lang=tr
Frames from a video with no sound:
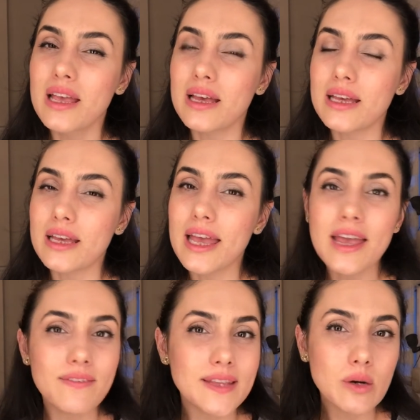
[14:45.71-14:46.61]
Ee,
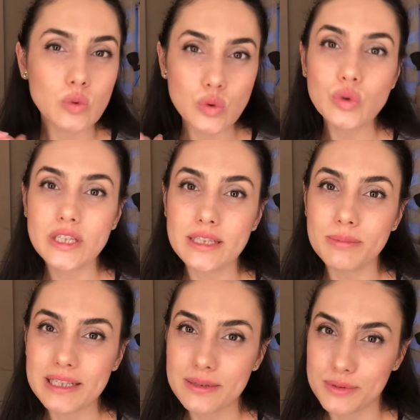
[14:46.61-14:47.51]
evde
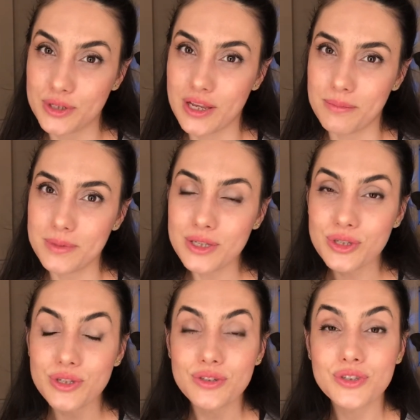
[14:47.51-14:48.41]
uygulanabilir bir şeymiş.